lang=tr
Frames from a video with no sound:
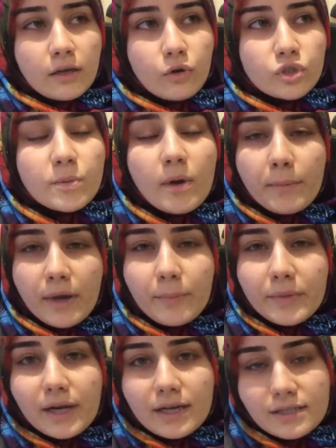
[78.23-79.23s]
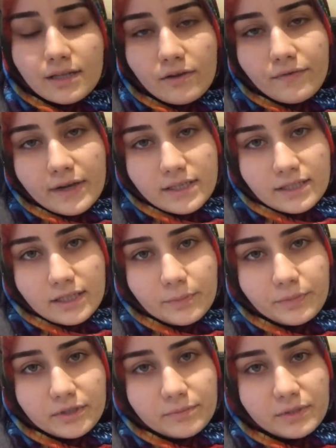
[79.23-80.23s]
O zaman ben biraz daha fazla
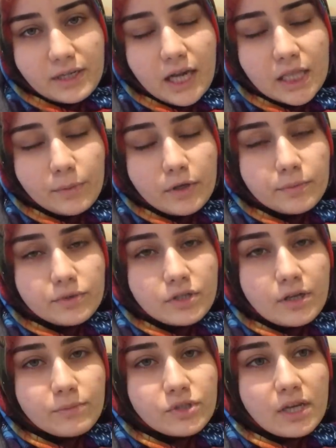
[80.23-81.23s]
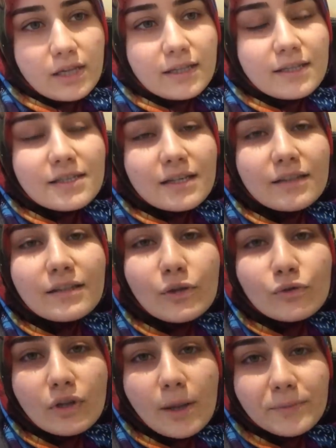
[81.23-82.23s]
yaparım kendime yapacağım şeyleri.
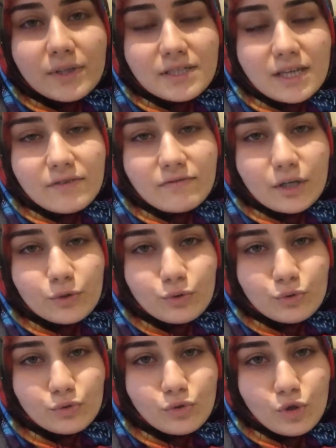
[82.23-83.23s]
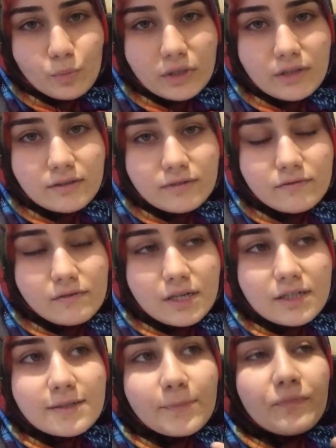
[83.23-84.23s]
Zaten dolapta şeyim var, kuru dolmalarım
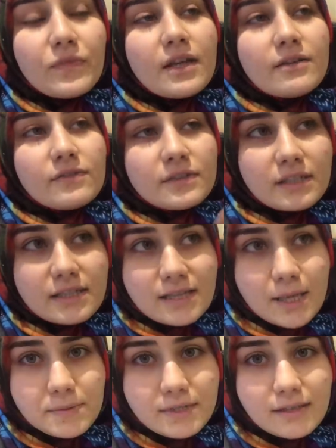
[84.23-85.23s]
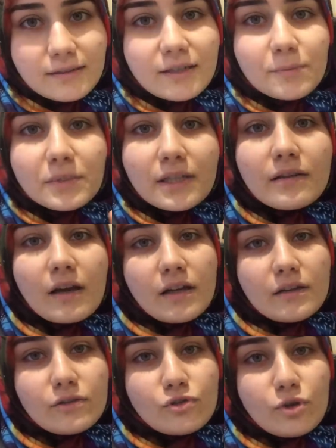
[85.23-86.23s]
var. Fırına sebze atarım. Bir de
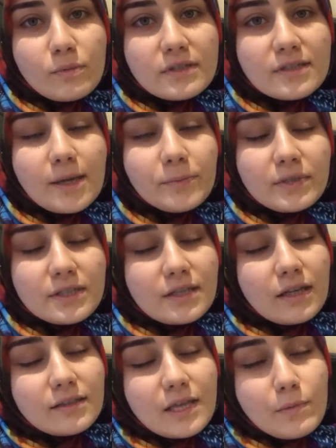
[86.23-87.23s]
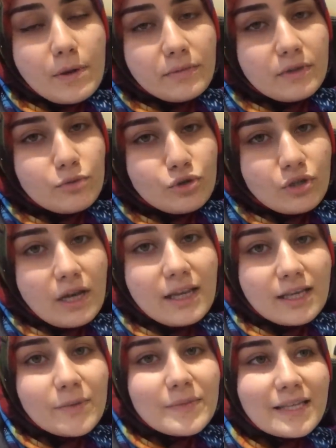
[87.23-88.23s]
tarhana çorbası yaptıysak tamamdır. Büşra'yla
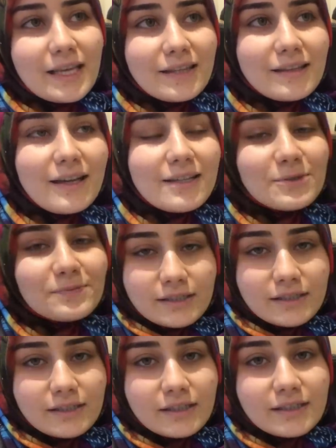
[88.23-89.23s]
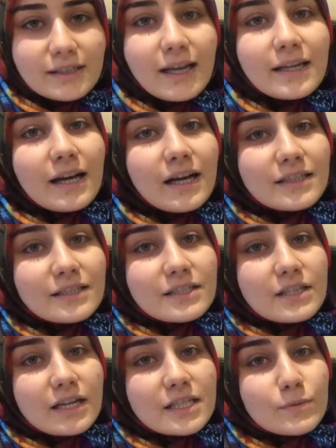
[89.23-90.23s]
ikimize yeter. Yani
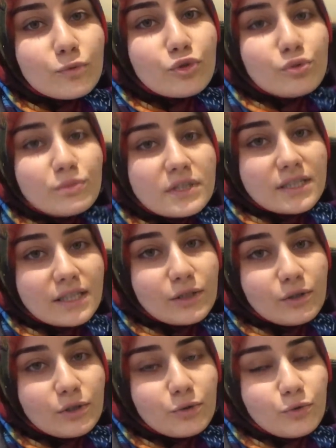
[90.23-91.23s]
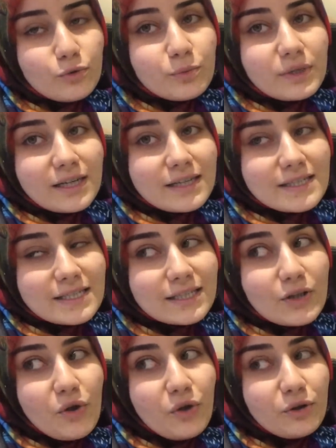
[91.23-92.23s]
anlayacağınız bugün miskinlik günü
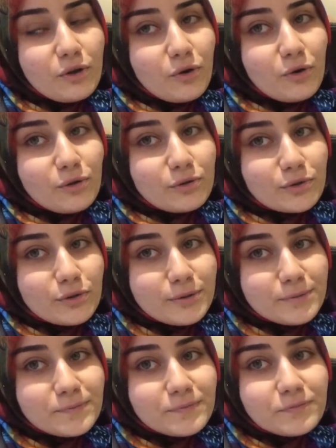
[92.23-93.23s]
birazcık öyle oldu.